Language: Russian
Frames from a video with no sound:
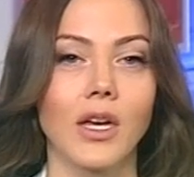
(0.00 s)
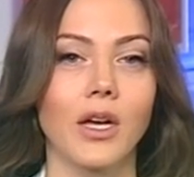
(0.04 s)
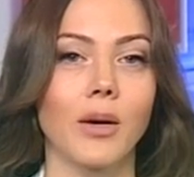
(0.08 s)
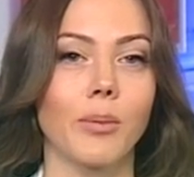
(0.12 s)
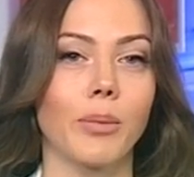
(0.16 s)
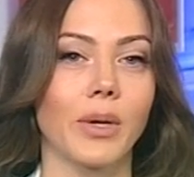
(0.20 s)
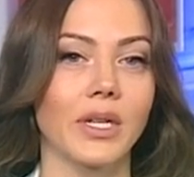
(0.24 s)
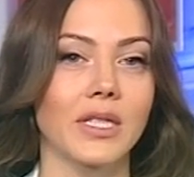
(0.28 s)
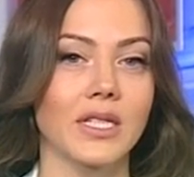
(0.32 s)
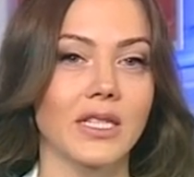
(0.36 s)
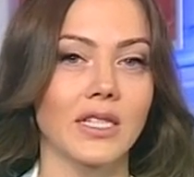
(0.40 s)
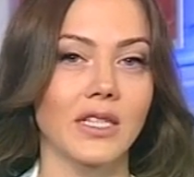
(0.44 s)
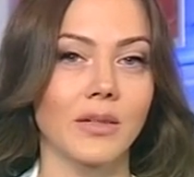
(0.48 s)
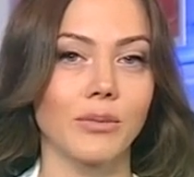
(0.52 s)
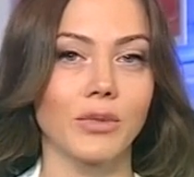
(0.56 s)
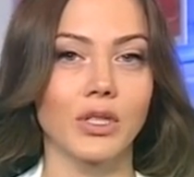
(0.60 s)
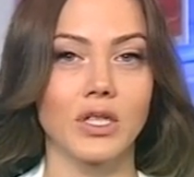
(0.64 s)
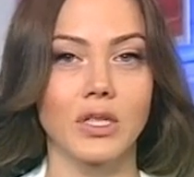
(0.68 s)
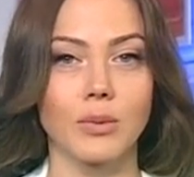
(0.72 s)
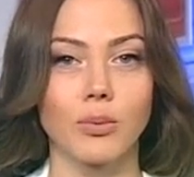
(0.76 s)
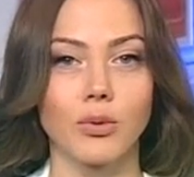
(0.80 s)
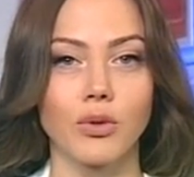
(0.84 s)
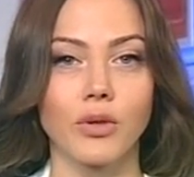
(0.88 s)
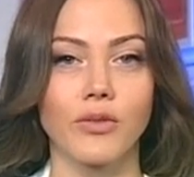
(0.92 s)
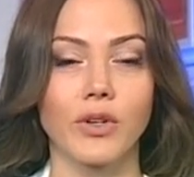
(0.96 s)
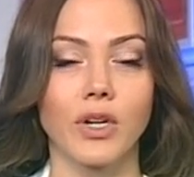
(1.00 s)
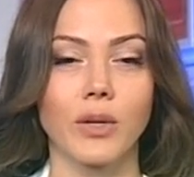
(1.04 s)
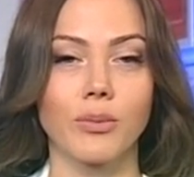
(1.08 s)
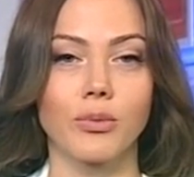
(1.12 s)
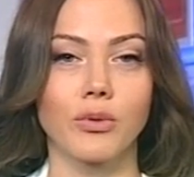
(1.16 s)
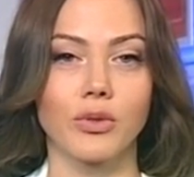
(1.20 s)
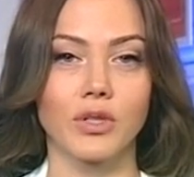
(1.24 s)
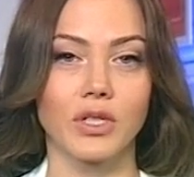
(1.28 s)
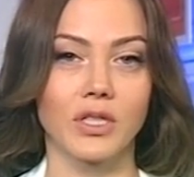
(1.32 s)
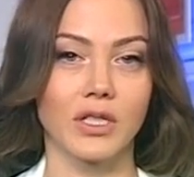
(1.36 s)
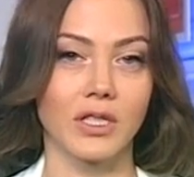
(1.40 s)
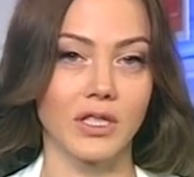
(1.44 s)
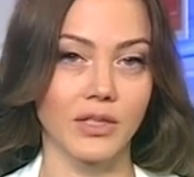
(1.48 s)
Подземный сбой в
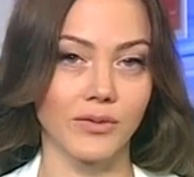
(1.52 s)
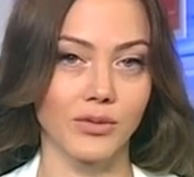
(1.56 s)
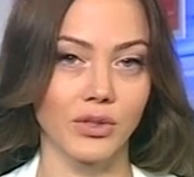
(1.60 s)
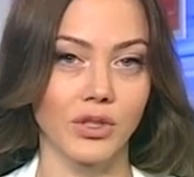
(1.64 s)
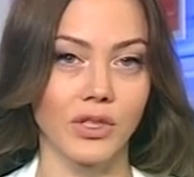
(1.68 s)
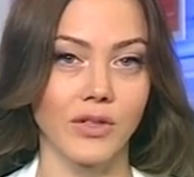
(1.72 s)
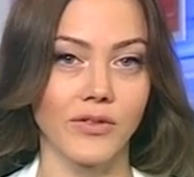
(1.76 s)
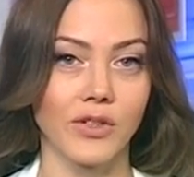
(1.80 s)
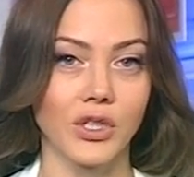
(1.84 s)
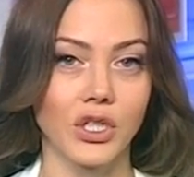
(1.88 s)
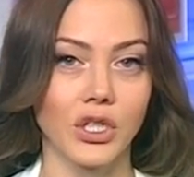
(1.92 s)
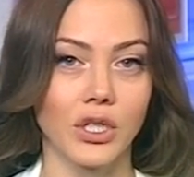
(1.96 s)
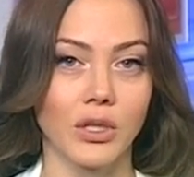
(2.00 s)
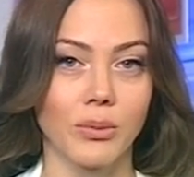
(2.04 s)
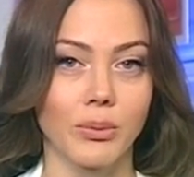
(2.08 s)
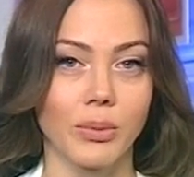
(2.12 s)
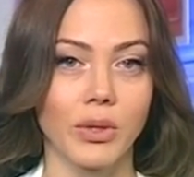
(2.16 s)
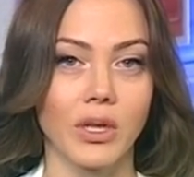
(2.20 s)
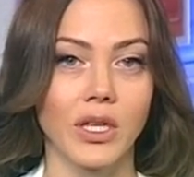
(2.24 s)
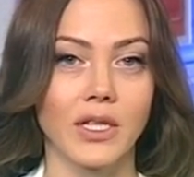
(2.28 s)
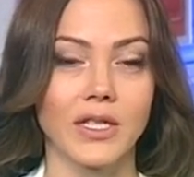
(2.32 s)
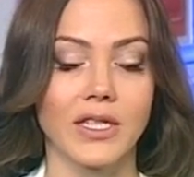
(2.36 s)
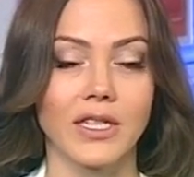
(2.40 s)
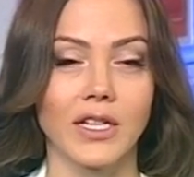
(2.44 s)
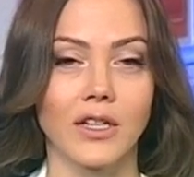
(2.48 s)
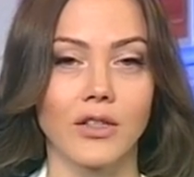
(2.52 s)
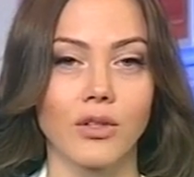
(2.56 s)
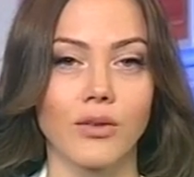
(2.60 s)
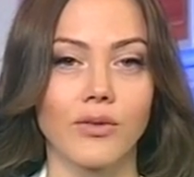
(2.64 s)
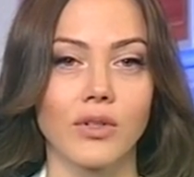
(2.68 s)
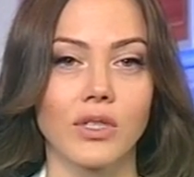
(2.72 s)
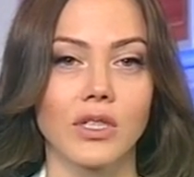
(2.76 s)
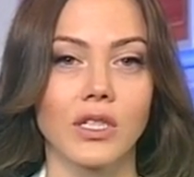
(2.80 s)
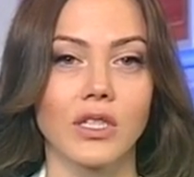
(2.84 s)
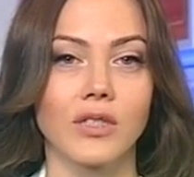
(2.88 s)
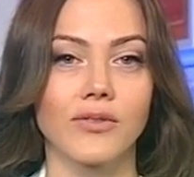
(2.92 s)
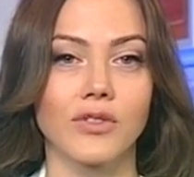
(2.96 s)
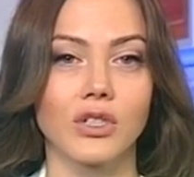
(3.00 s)
работе. Сегодня вечером было
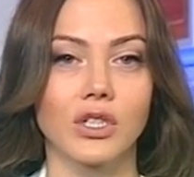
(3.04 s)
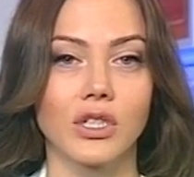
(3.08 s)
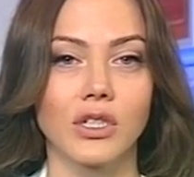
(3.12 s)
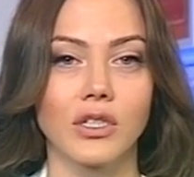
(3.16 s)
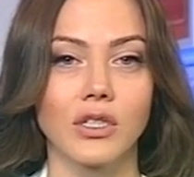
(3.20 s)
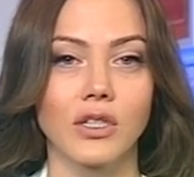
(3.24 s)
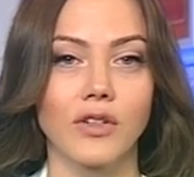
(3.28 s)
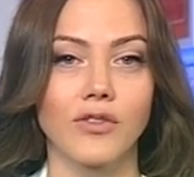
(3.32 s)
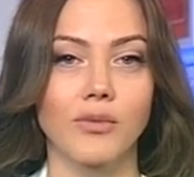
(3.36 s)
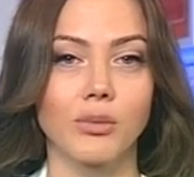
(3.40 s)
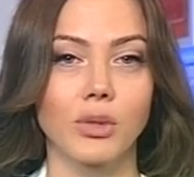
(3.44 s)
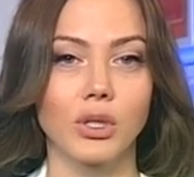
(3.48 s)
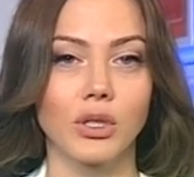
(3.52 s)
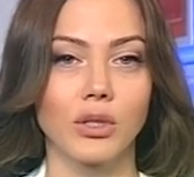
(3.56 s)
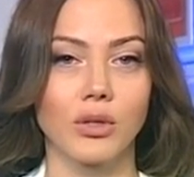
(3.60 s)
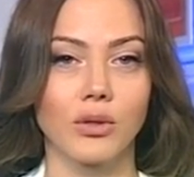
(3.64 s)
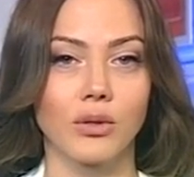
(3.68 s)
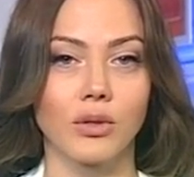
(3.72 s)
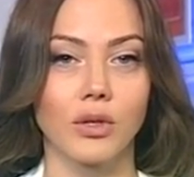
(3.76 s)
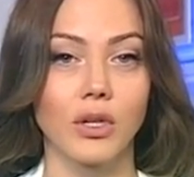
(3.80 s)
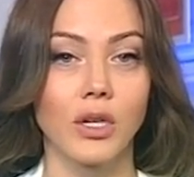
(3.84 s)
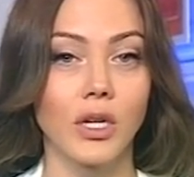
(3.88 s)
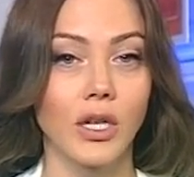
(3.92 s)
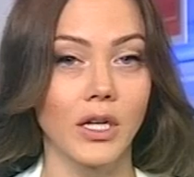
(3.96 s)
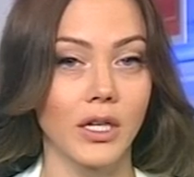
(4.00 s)
остановлено движение в метро.